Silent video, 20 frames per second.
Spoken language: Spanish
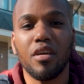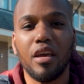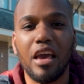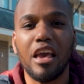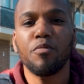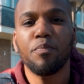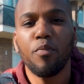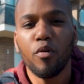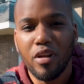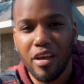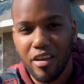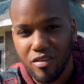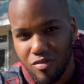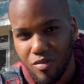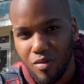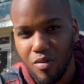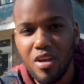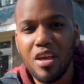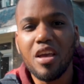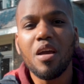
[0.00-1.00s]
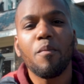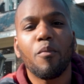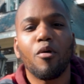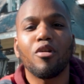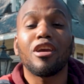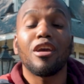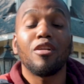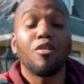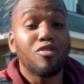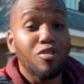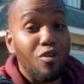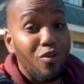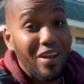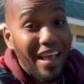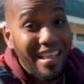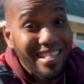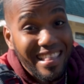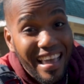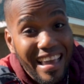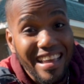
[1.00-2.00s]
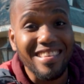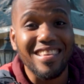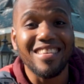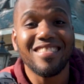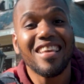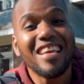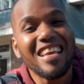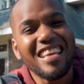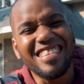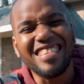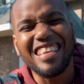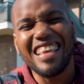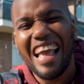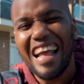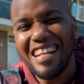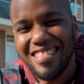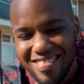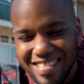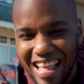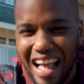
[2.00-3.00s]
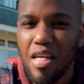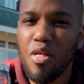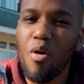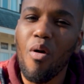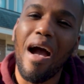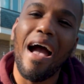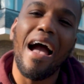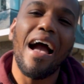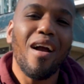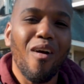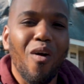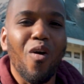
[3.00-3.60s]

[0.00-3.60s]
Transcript: es por esto porque los holandeses se han dado a